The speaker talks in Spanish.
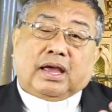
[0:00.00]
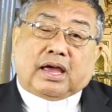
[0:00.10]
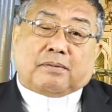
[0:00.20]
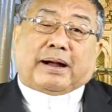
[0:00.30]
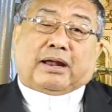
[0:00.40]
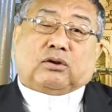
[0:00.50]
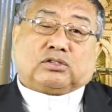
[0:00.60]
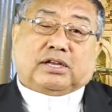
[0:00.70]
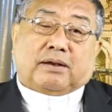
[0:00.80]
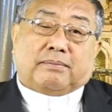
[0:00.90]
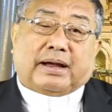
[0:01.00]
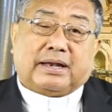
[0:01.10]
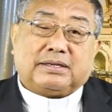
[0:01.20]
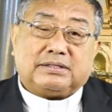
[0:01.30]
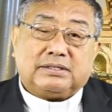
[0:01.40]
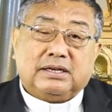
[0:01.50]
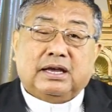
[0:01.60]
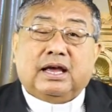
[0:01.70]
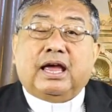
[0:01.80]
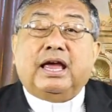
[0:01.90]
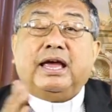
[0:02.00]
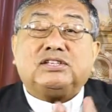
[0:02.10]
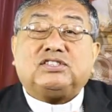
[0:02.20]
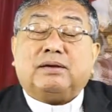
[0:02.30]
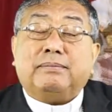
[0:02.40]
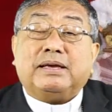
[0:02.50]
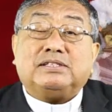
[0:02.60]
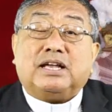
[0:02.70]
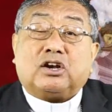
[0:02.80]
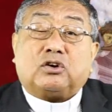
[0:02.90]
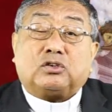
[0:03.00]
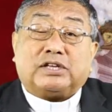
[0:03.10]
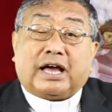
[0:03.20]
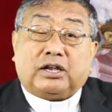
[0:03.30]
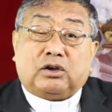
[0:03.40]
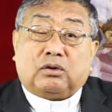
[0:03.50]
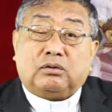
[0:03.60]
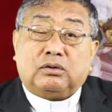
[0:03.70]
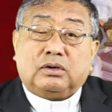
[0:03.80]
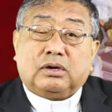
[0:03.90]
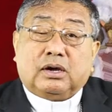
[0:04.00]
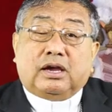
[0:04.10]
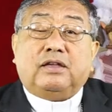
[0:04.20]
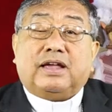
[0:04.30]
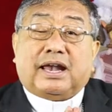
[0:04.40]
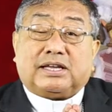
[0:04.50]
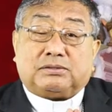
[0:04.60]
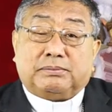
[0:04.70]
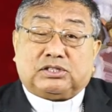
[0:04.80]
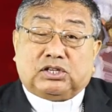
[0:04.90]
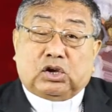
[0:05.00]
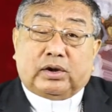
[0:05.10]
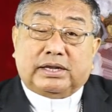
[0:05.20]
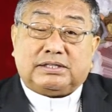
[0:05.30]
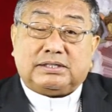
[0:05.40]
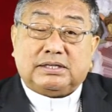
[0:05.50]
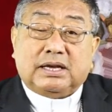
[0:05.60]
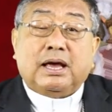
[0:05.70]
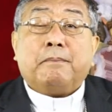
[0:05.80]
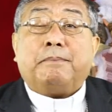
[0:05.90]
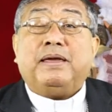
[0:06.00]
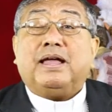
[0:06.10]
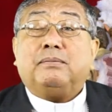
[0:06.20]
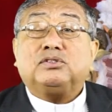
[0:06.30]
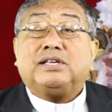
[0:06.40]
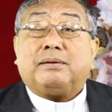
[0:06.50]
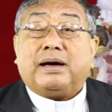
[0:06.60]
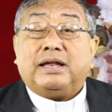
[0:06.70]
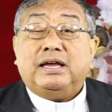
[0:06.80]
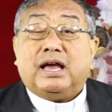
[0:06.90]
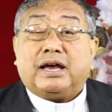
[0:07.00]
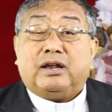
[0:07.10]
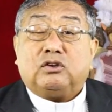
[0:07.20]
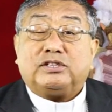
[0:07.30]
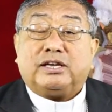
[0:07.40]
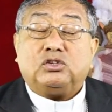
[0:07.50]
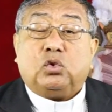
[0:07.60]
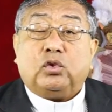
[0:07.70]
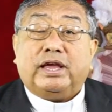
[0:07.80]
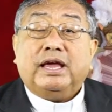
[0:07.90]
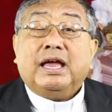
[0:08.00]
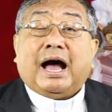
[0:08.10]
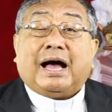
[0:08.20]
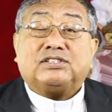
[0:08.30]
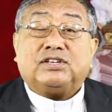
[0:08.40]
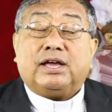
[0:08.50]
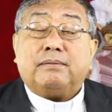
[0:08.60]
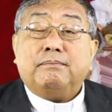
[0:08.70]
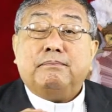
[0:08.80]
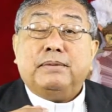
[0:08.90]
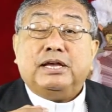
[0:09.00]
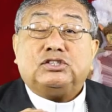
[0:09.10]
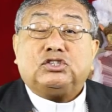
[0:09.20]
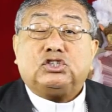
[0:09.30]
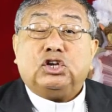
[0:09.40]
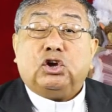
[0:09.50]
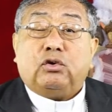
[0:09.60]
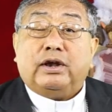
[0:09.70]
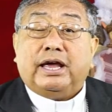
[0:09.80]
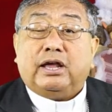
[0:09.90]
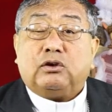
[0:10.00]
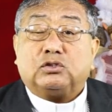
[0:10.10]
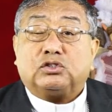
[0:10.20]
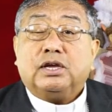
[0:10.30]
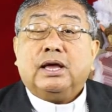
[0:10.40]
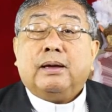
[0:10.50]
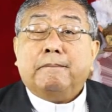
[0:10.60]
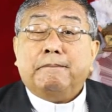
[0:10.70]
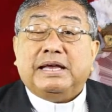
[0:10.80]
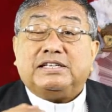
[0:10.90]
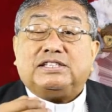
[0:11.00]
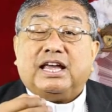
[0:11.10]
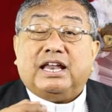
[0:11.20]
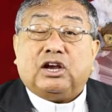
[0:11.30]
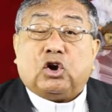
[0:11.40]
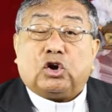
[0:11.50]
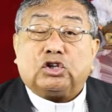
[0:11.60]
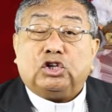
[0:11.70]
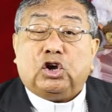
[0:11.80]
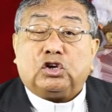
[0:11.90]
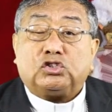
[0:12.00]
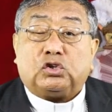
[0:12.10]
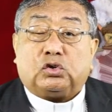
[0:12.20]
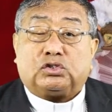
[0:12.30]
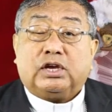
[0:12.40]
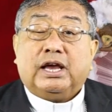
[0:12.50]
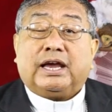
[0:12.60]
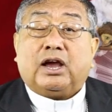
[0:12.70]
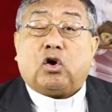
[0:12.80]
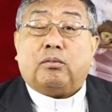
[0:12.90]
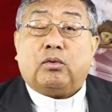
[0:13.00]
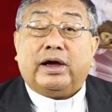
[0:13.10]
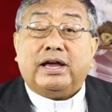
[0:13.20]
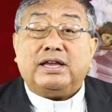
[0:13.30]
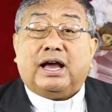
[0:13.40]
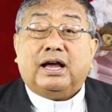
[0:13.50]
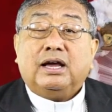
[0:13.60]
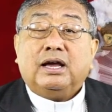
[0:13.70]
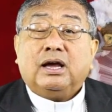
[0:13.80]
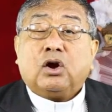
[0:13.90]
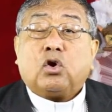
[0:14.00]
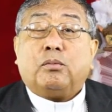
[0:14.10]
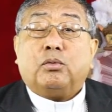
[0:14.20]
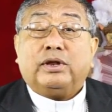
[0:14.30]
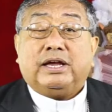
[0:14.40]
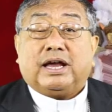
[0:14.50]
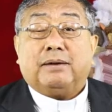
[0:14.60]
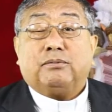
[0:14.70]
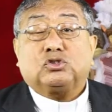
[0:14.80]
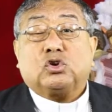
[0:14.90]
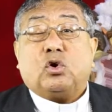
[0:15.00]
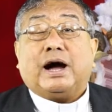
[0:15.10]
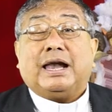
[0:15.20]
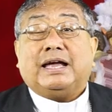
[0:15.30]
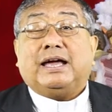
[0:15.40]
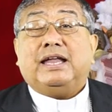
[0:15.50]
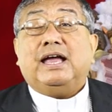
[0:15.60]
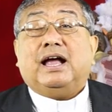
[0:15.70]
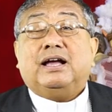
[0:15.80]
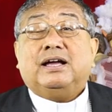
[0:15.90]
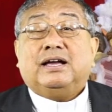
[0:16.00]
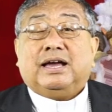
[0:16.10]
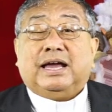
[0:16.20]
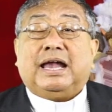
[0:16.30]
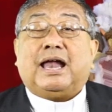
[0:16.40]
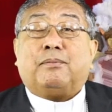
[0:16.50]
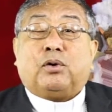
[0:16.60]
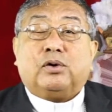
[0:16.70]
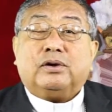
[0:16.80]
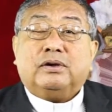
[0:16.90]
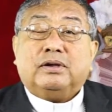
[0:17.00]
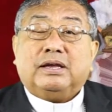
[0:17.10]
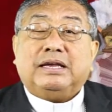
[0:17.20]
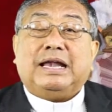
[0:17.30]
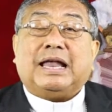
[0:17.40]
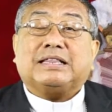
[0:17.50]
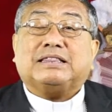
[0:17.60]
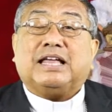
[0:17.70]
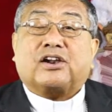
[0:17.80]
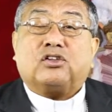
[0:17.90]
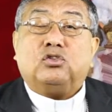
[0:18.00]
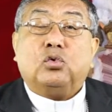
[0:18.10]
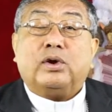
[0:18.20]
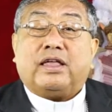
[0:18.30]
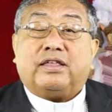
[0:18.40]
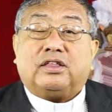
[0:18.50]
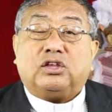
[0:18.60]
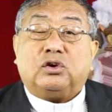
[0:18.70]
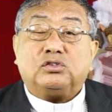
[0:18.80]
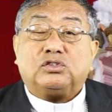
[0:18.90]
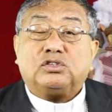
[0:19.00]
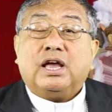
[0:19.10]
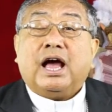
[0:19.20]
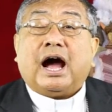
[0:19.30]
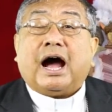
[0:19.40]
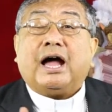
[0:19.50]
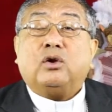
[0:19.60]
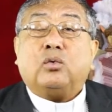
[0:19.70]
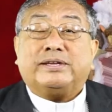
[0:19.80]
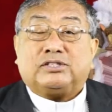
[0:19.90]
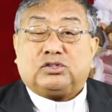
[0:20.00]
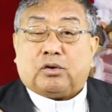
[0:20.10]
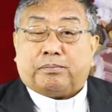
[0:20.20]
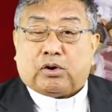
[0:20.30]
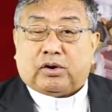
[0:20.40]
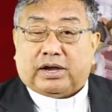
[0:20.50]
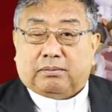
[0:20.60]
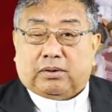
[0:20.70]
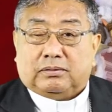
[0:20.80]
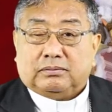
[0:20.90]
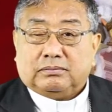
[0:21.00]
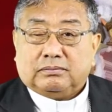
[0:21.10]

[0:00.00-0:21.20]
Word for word: Hermanos y hermanas, en este mes del Rosario y de las misiones, pidamos a María que nos ayude a ser misioneros, misericordiosos, que como ella comuniquemos con alegría el amor y la ternura de Dios a nuestro prójimo.